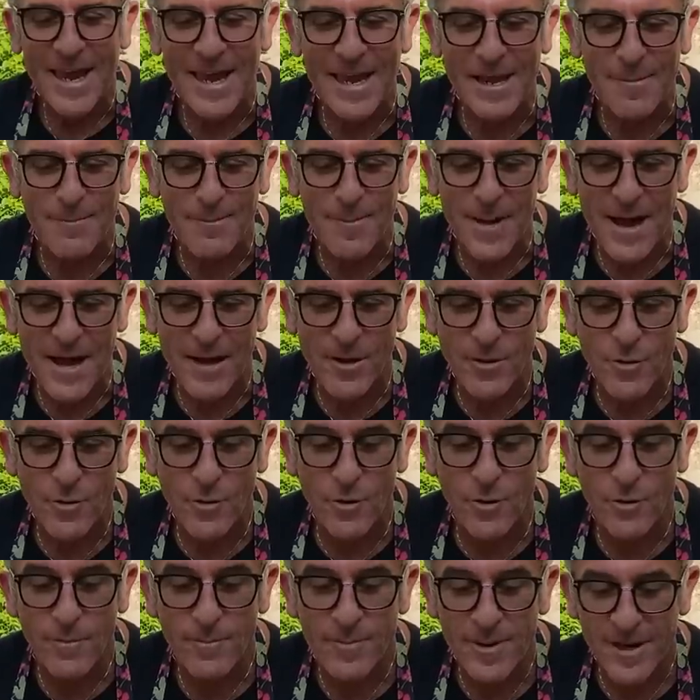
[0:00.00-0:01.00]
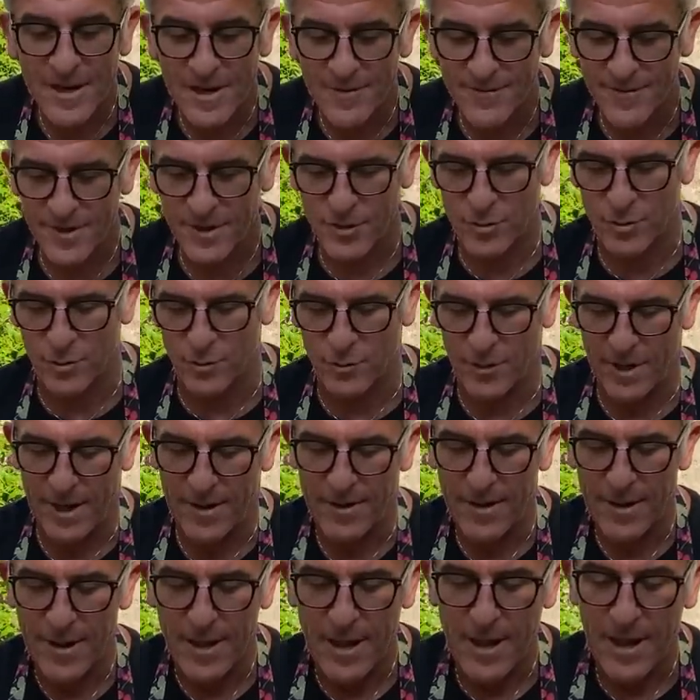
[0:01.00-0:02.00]
Il panco per la frittura,
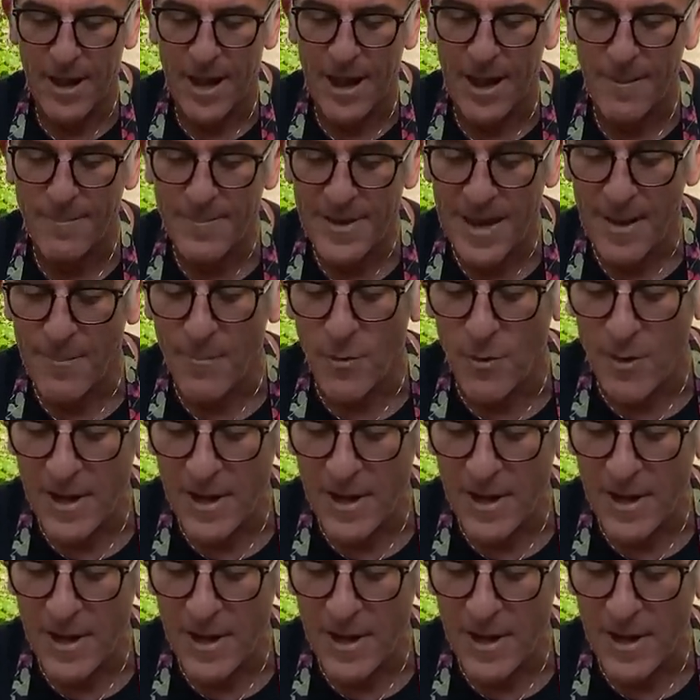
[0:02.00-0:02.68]
abbiamo